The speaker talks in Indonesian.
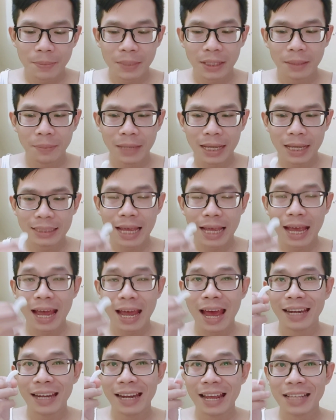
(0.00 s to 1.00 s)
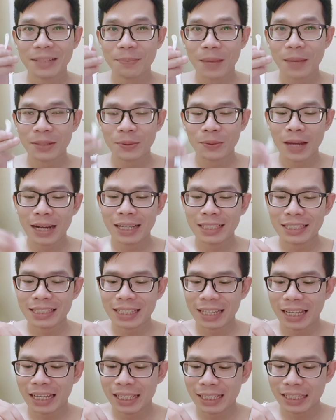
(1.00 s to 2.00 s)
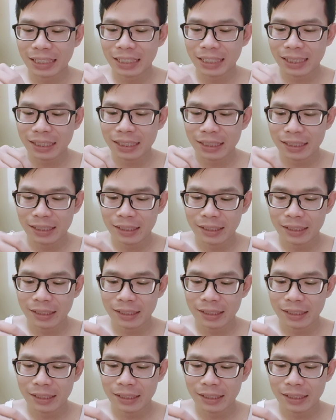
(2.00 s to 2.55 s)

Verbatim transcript: seperti biasa ada spatula kecil kayak gini.